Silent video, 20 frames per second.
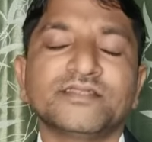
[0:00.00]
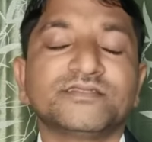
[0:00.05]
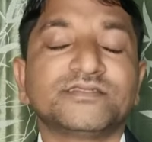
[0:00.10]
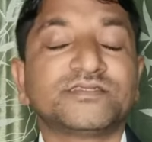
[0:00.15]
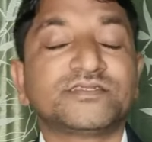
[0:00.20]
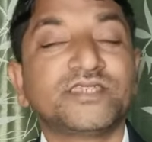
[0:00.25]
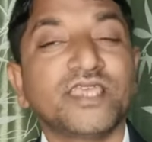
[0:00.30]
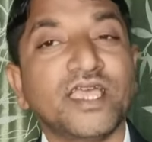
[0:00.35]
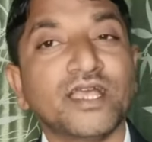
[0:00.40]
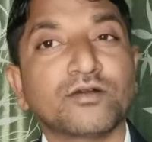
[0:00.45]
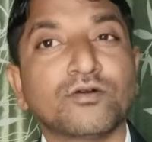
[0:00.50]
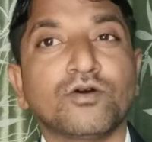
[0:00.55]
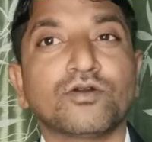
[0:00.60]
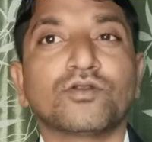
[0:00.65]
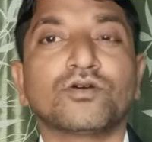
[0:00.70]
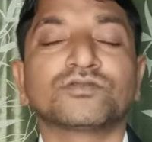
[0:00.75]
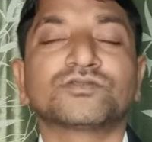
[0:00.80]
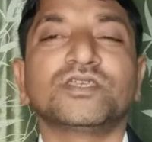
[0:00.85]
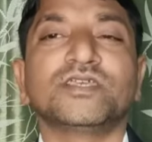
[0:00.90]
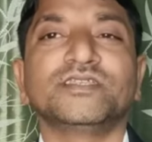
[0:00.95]
যে কোনো
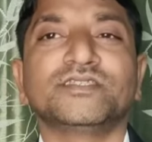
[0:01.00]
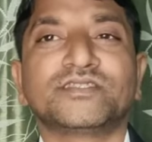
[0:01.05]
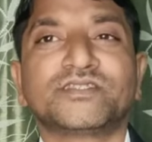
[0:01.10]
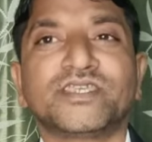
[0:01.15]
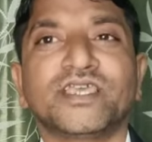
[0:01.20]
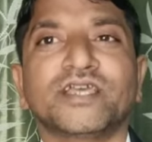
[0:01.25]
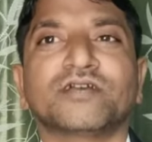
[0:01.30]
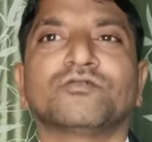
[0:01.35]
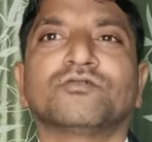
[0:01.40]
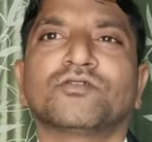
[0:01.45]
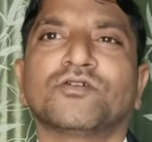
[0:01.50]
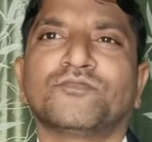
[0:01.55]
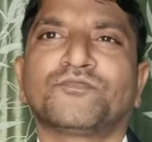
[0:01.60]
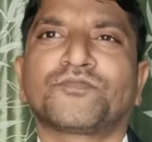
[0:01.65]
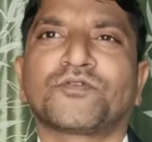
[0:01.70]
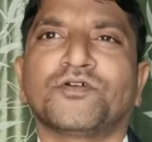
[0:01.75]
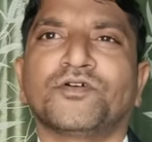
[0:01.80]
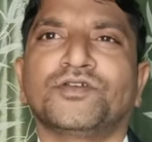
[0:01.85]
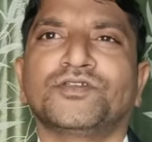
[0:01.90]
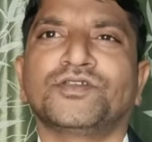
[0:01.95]
দিন যে কোনো
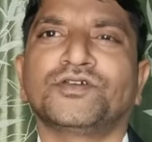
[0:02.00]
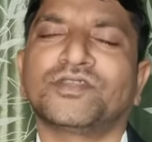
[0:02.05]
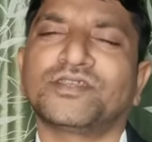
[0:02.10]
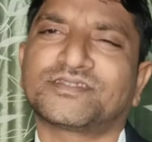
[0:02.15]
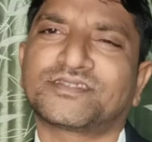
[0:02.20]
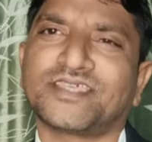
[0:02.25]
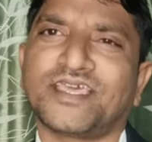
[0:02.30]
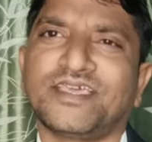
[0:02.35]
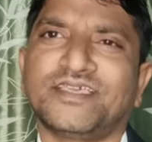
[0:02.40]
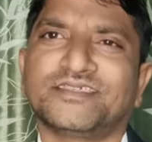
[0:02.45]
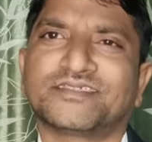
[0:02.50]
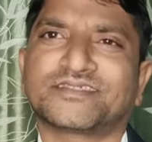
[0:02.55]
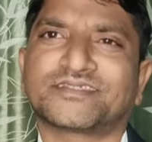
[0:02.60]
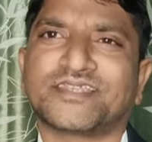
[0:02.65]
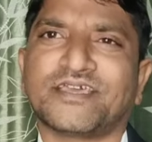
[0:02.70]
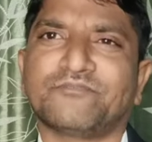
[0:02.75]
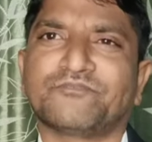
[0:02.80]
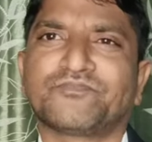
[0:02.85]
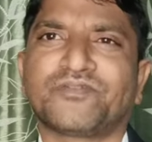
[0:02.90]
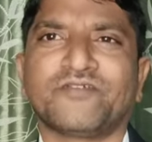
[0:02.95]
প্রয়োজনে সেই
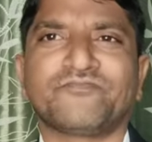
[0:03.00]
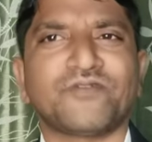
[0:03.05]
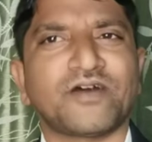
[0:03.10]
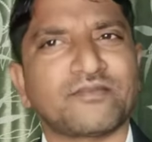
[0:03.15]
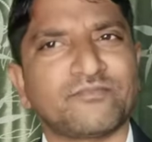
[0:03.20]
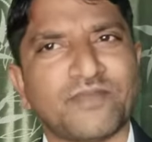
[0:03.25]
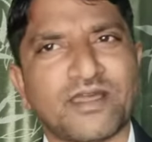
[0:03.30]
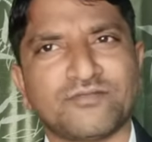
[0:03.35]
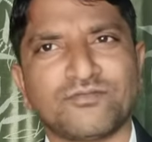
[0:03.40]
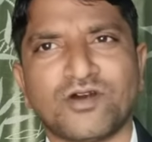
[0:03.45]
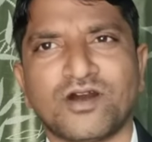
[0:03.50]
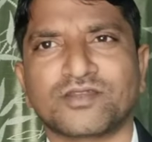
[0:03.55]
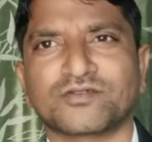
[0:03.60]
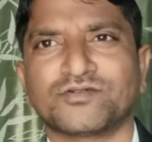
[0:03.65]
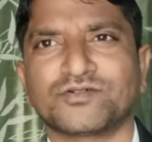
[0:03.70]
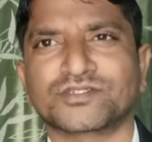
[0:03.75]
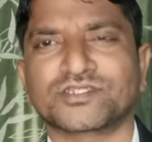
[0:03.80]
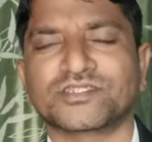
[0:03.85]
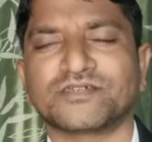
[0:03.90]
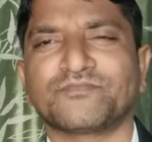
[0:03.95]
স্ট্যাম্প পেপার ব্যবহার
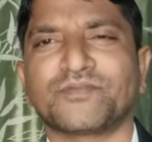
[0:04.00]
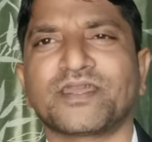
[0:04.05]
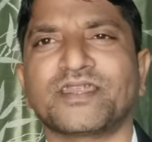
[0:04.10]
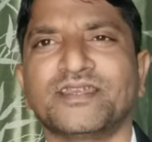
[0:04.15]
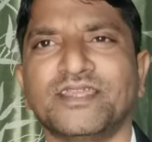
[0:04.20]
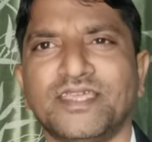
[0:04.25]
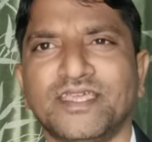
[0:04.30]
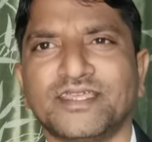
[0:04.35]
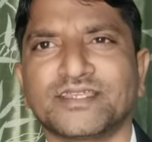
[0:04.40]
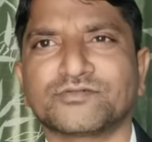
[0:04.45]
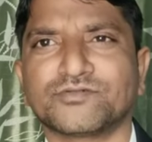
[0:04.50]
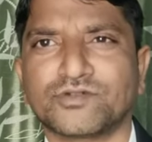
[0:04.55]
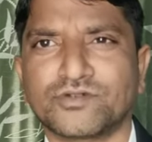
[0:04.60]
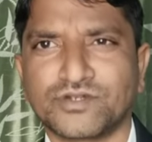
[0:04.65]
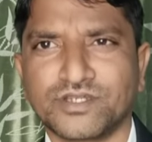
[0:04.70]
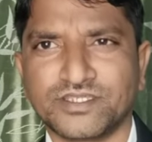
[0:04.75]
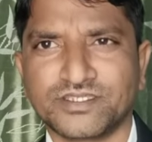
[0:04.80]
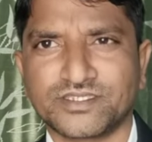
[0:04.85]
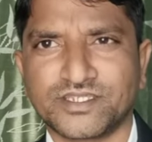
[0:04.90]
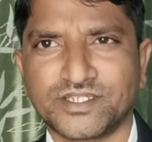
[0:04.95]
করতে পারেন এর কোনো
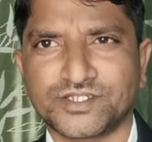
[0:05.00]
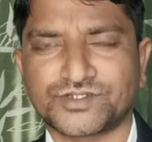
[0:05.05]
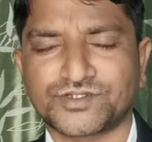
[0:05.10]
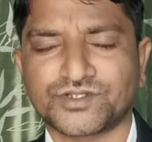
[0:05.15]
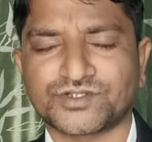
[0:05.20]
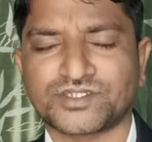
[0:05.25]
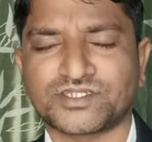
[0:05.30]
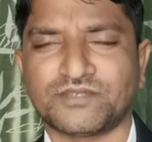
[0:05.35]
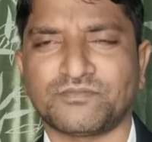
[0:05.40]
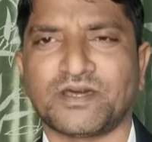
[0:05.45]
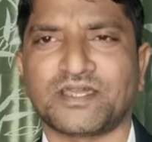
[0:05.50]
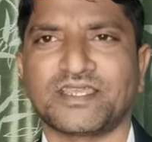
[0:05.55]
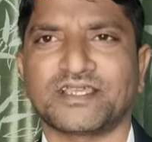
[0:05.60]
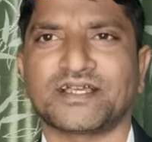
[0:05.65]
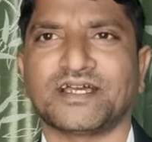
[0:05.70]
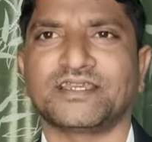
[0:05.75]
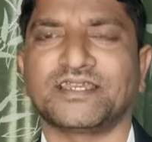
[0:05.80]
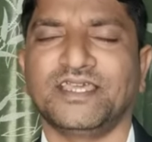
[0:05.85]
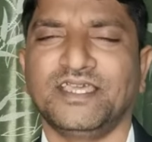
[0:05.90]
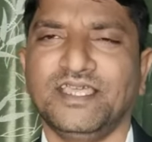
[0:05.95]
নির্দিষ্ট
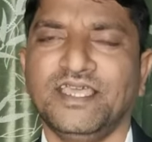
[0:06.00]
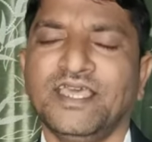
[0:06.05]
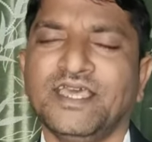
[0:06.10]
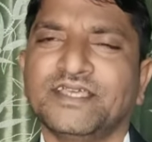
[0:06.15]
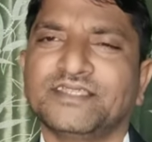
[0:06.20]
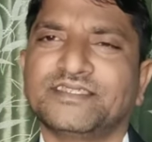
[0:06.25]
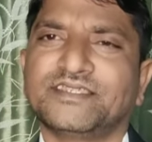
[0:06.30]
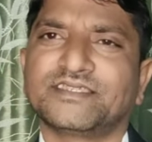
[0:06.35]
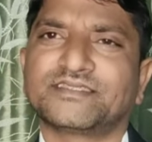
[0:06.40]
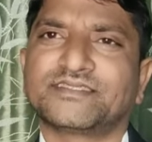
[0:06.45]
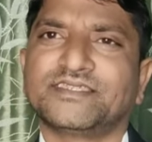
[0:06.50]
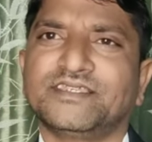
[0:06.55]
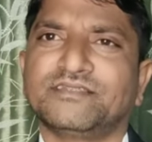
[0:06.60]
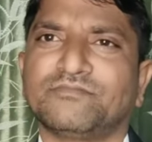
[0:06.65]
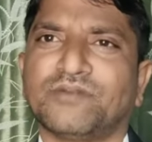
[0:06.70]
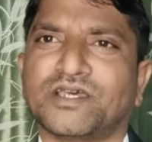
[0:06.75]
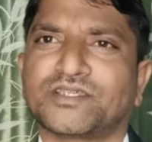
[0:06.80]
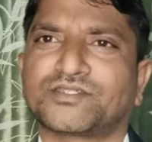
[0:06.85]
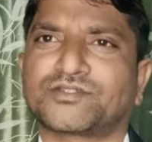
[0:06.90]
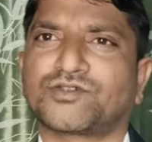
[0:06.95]
সীমারেখা নেই যে তিন
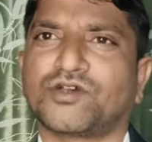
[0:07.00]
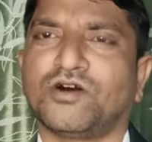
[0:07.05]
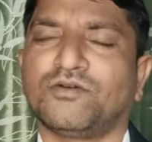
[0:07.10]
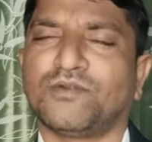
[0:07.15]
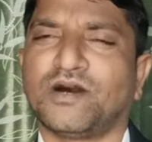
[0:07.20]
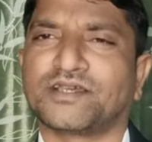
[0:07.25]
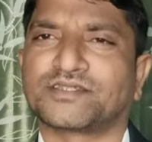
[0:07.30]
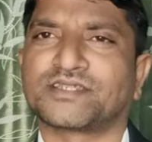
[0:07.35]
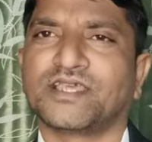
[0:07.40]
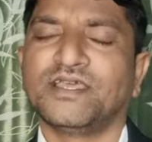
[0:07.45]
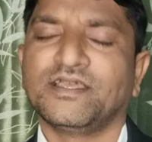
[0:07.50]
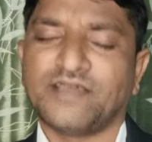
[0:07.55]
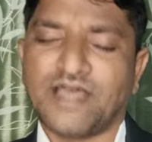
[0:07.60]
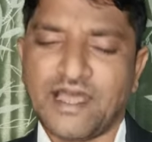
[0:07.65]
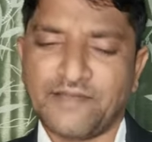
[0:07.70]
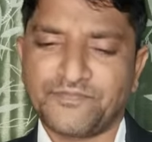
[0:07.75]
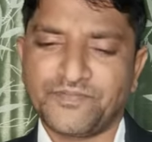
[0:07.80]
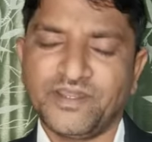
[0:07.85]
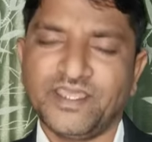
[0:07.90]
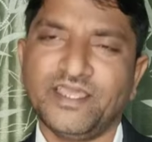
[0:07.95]
মাস ছ মাস
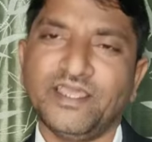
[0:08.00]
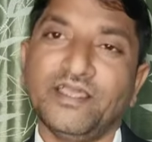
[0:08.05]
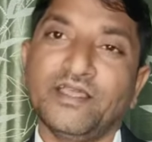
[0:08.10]
আপনি